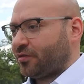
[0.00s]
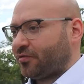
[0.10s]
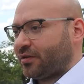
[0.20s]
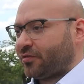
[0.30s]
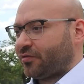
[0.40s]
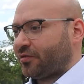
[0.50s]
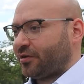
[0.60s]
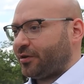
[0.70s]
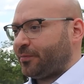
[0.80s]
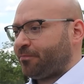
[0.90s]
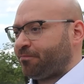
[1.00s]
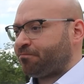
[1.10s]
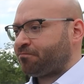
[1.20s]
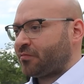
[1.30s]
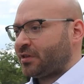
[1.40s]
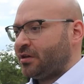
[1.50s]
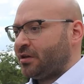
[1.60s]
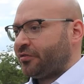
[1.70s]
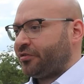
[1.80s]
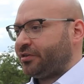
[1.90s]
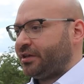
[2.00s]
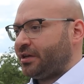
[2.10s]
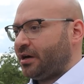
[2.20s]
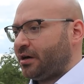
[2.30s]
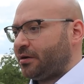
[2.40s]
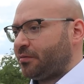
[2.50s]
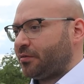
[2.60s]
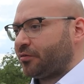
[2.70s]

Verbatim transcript: ist, dass ähm, sich jeder